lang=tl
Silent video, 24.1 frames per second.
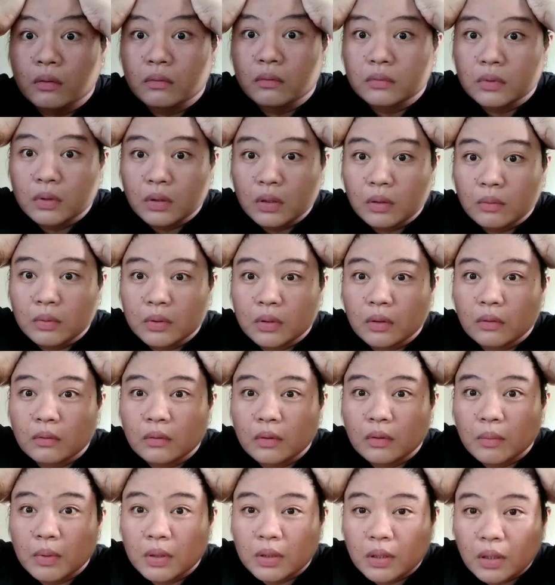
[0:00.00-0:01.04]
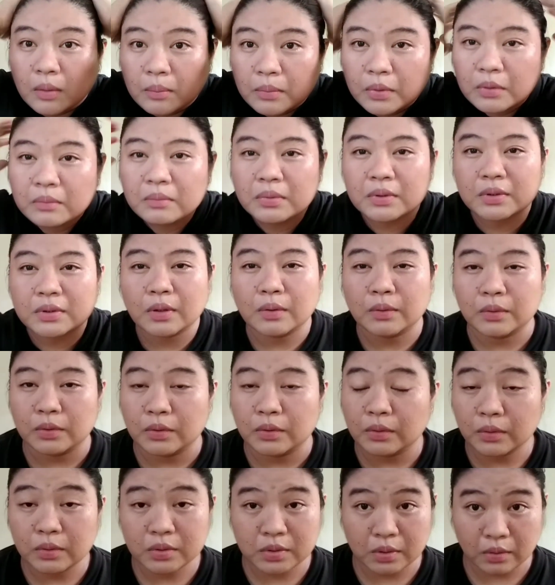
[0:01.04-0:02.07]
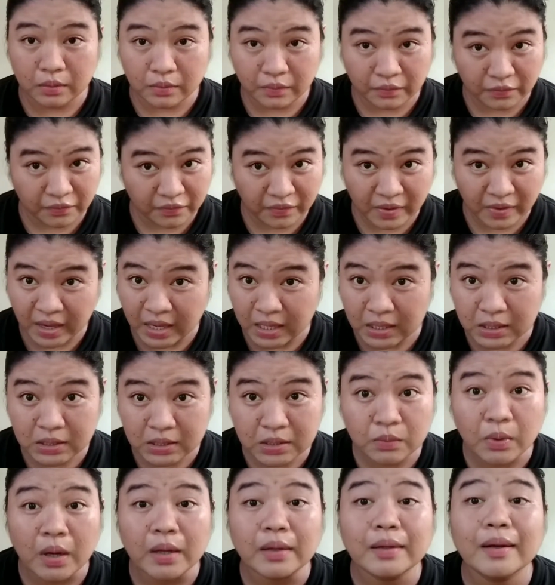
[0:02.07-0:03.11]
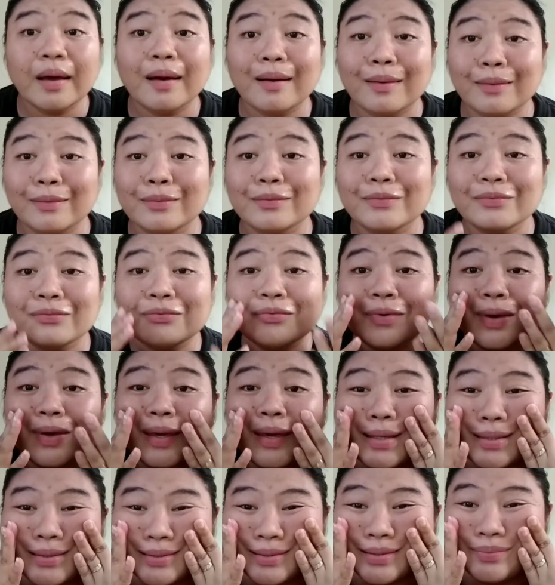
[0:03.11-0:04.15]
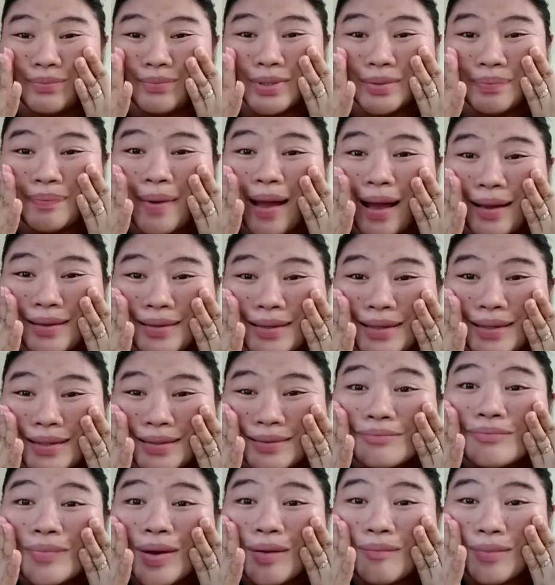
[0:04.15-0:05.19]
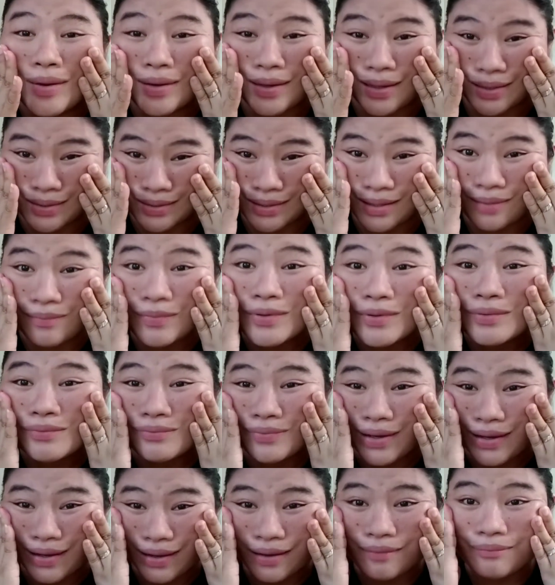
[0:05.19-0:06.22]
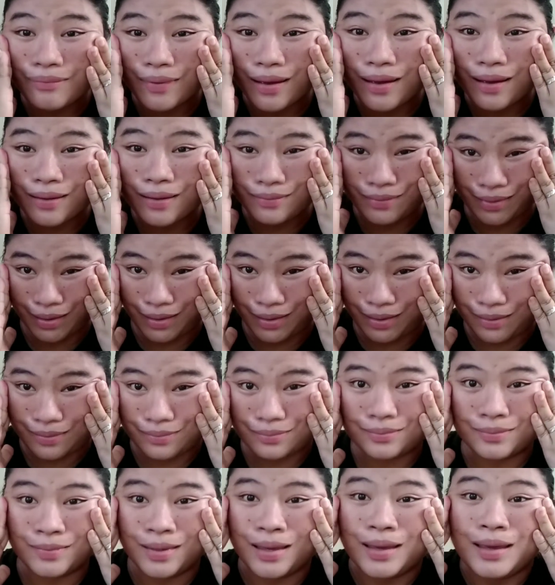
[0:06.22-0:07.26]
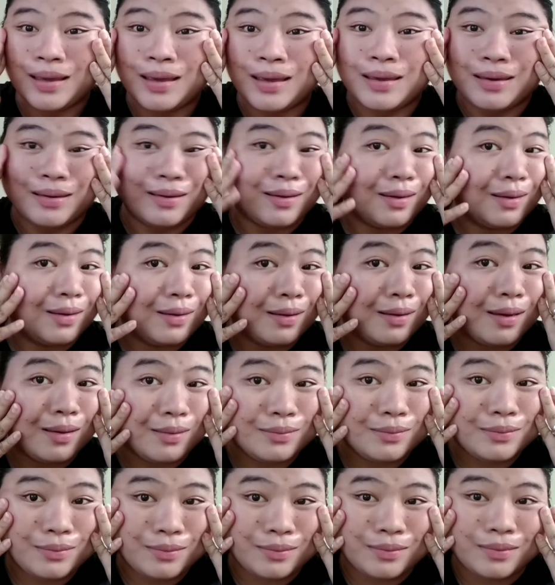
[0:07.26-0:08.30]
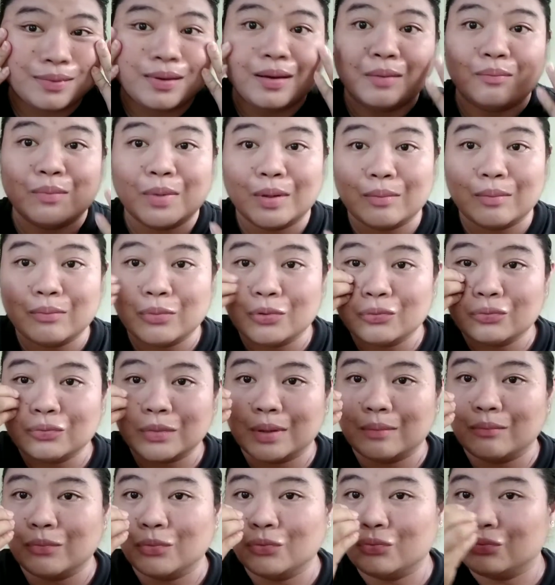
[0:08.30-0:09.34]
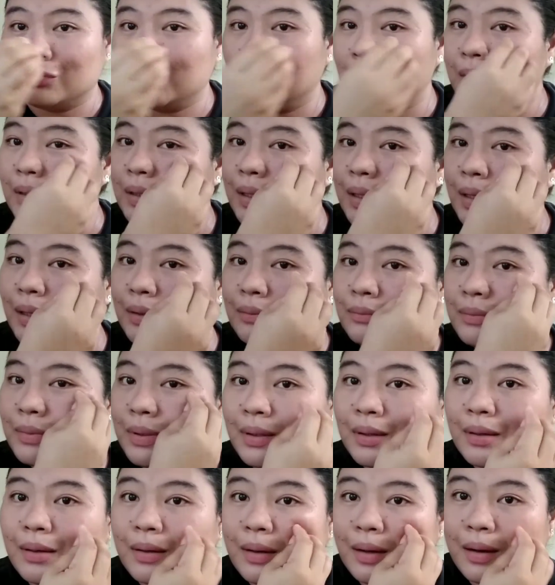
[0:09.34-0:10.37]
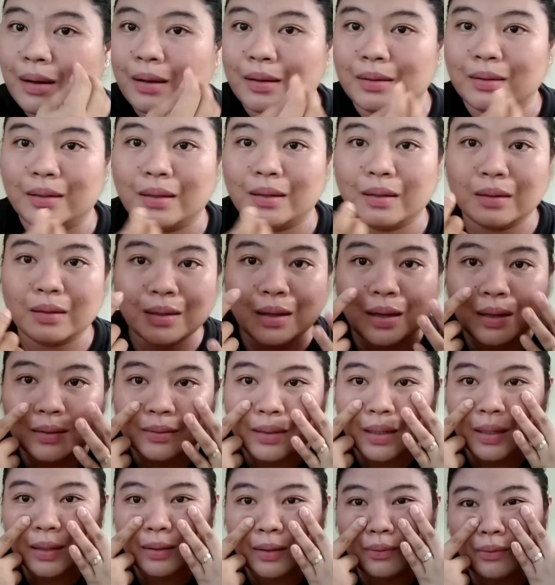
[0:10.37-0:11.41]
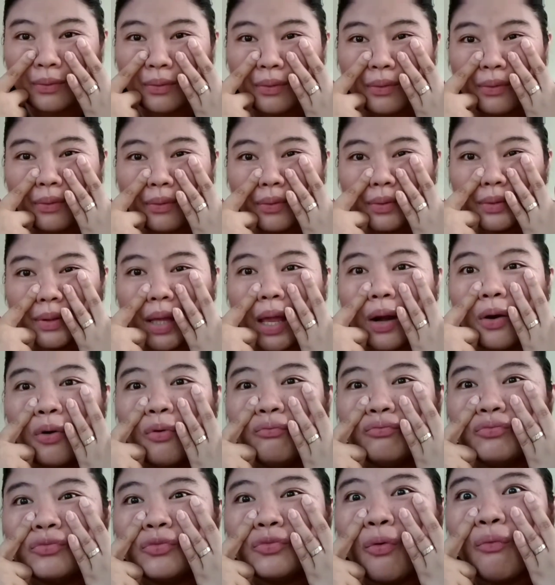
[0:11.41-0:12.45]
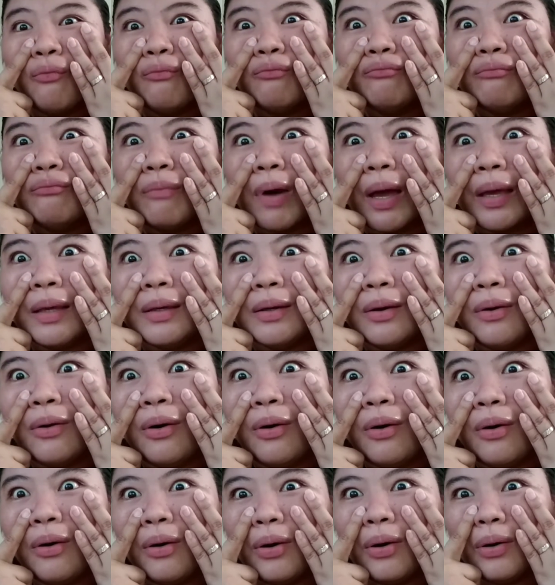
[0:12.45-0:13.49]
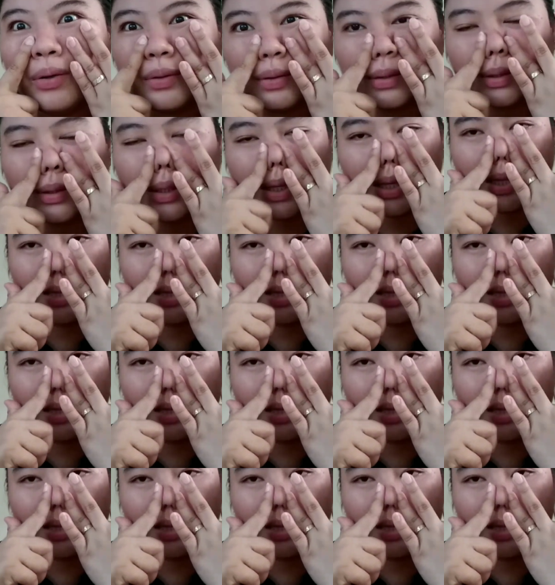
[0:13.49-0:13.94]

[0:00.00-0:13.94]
kung dili bitaw naman lambon bitaw gyud ko sa akong face wa na akong face pangit pa magkasamot pagkapangit kaya nga no, maguntik-guntik tayong dira daghan kay ko talumtom bayot.